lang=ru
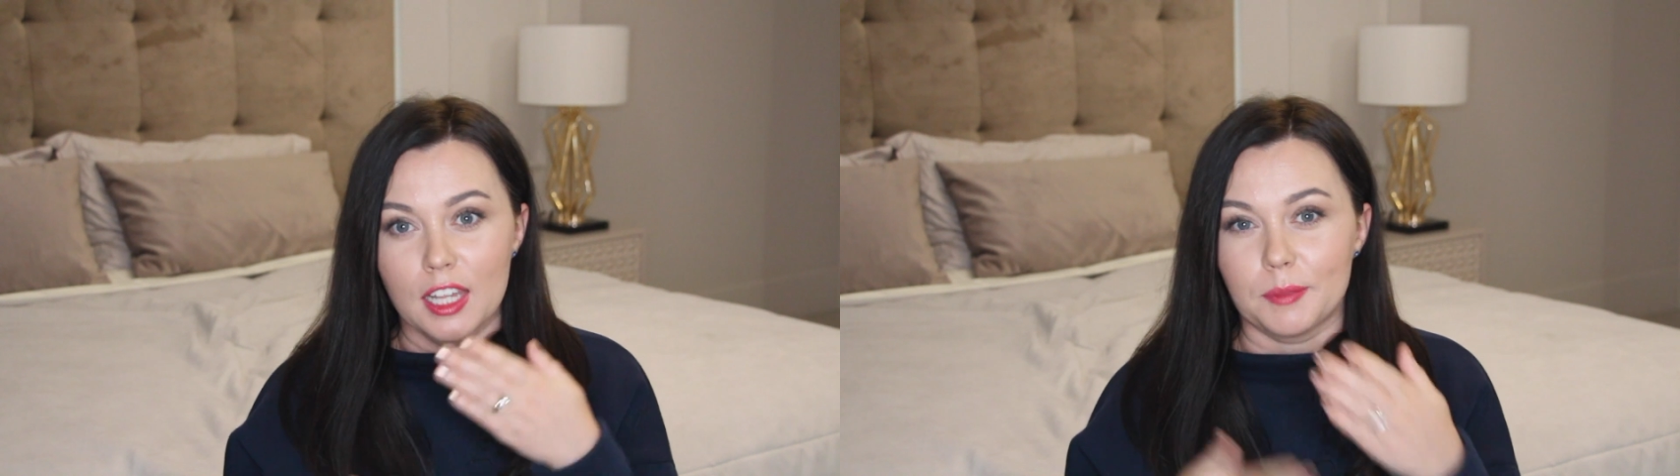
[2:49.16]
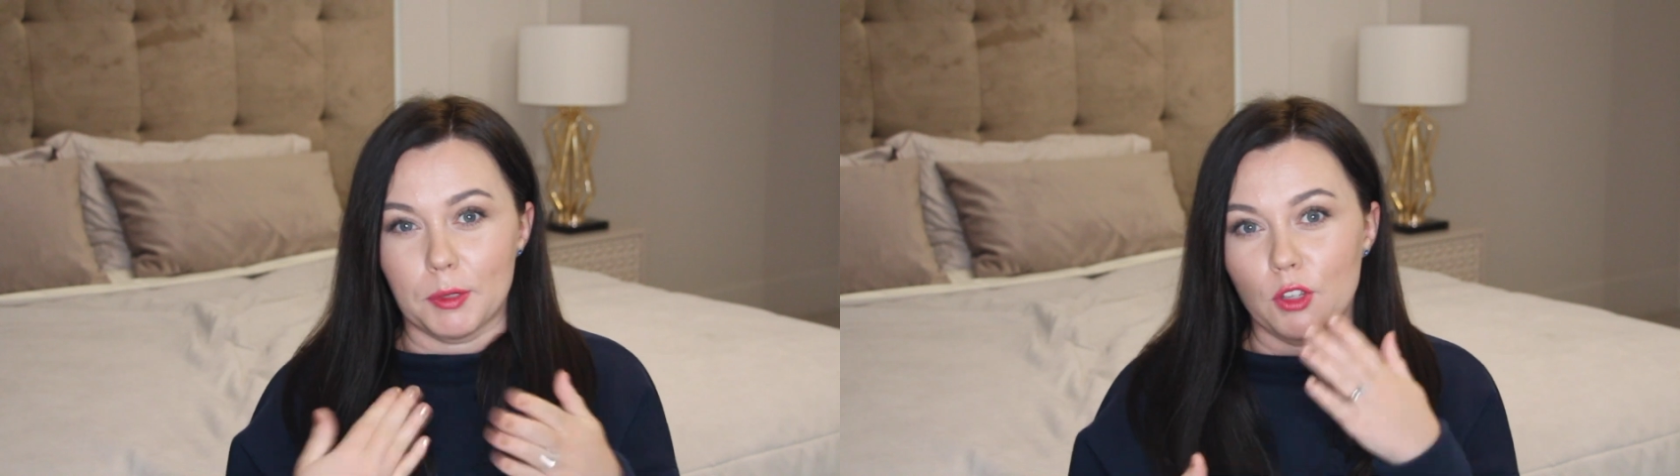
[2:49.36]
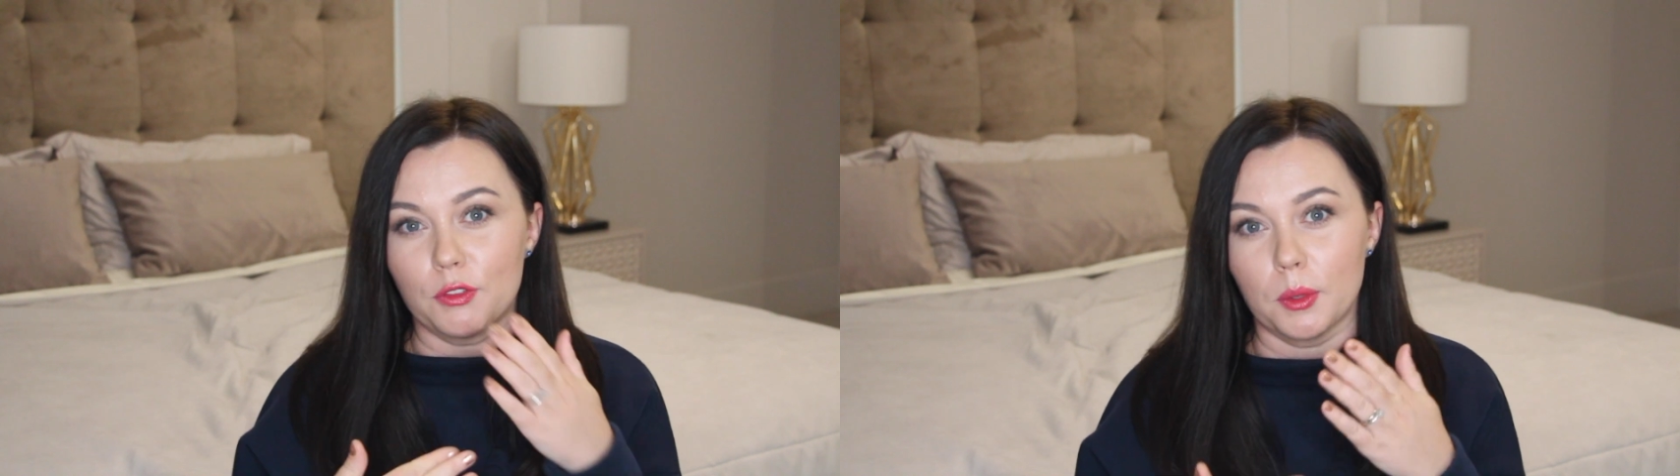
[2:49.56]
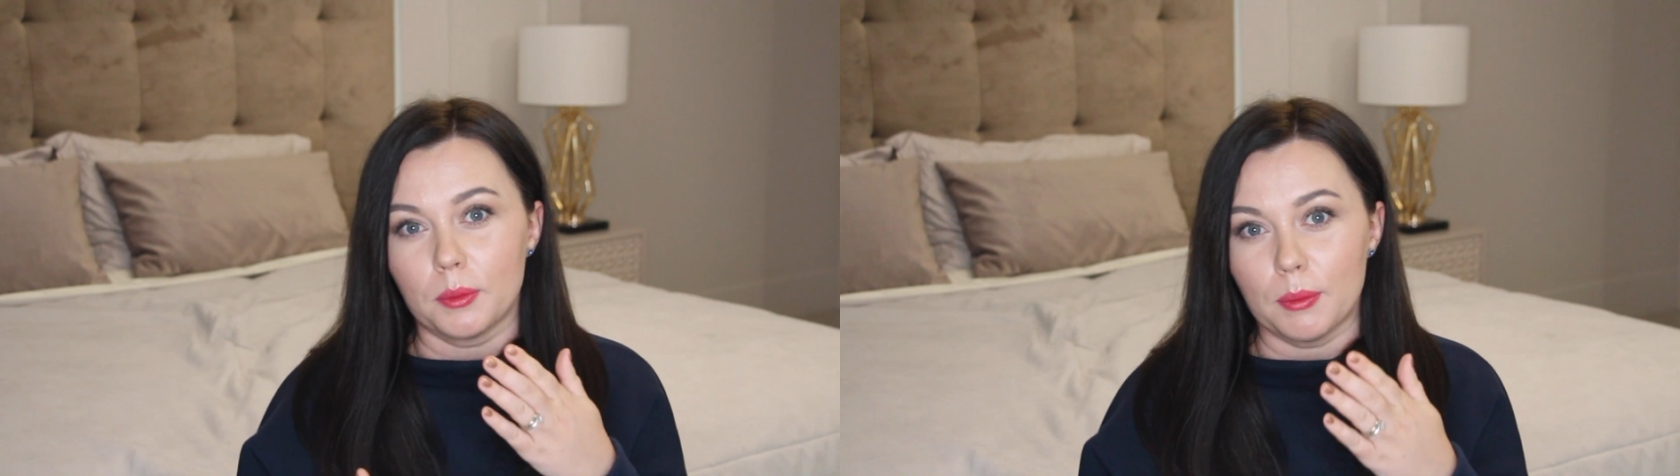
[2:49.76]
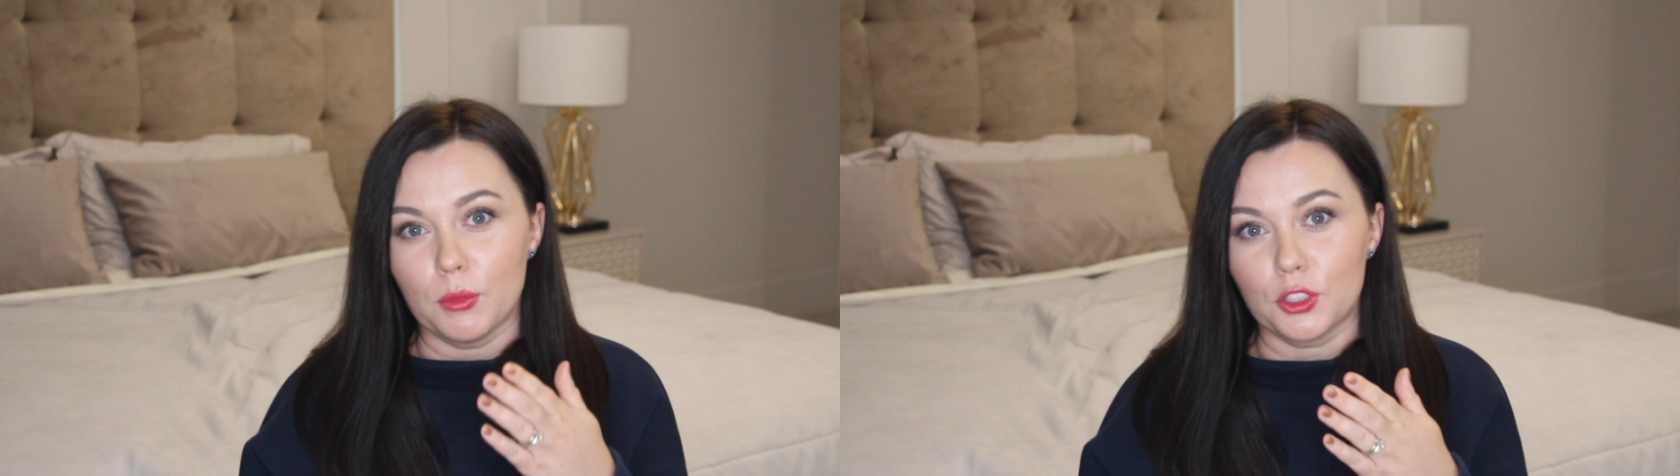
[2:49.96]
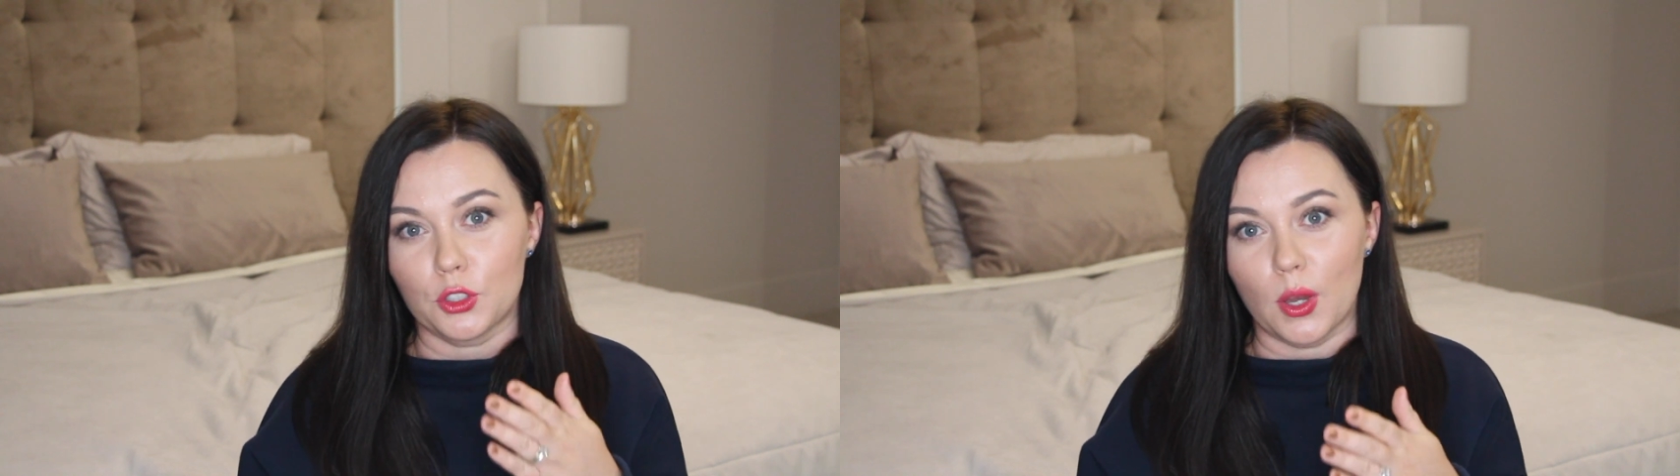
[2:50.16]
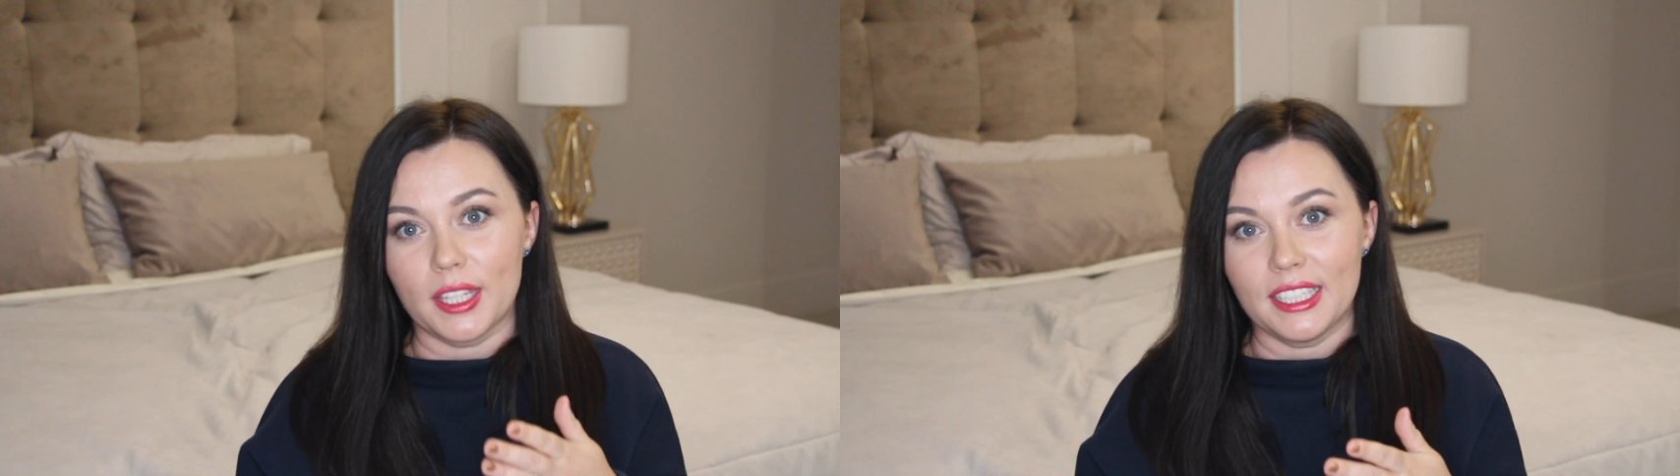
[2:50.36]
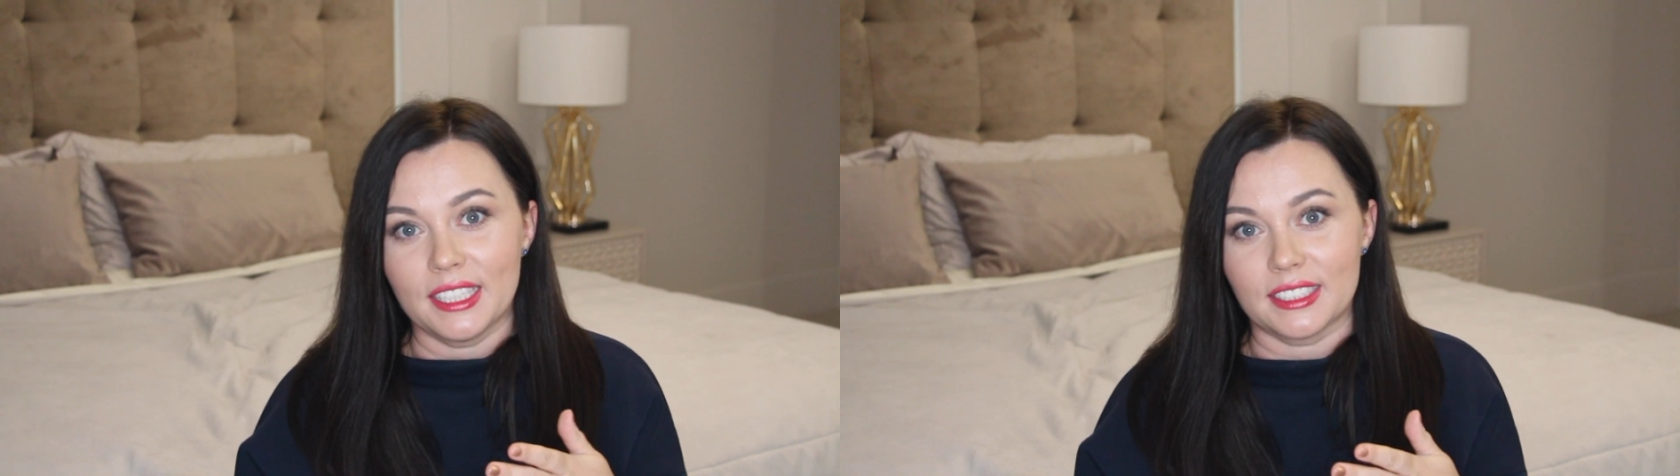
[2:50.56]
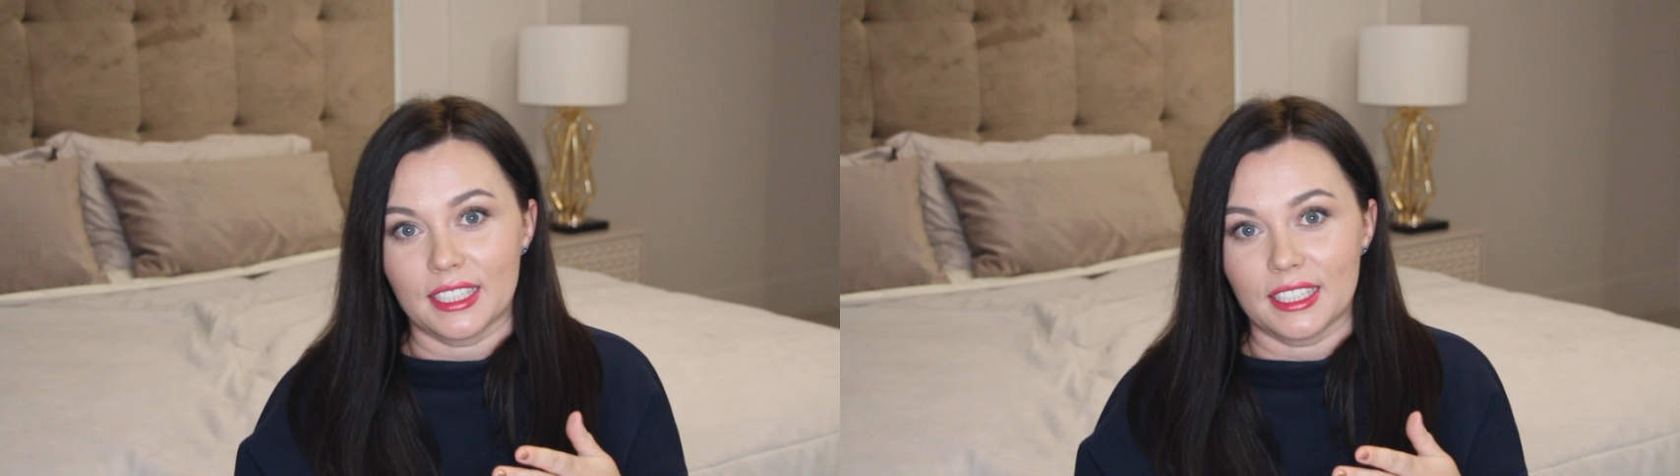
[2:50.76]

способствуем тому, что они